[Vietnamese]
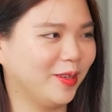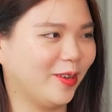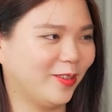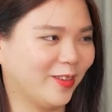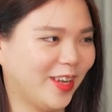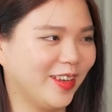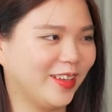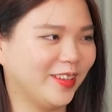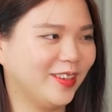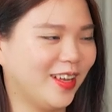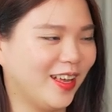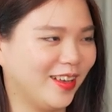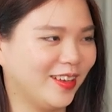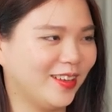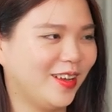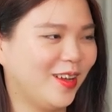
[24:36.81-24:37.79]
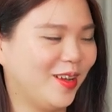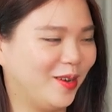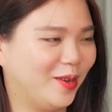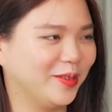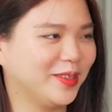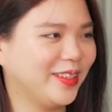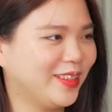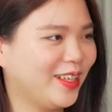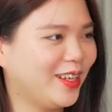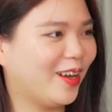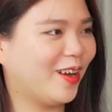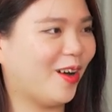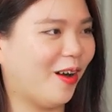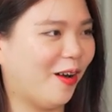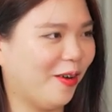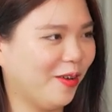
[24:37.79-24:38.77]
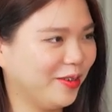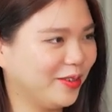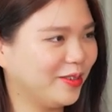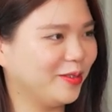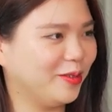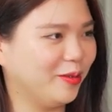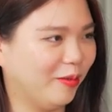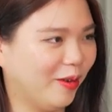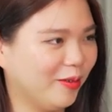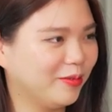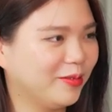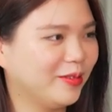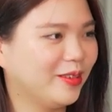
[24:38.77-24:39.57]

thì có thể như là nó sẽ rất là khó đúng không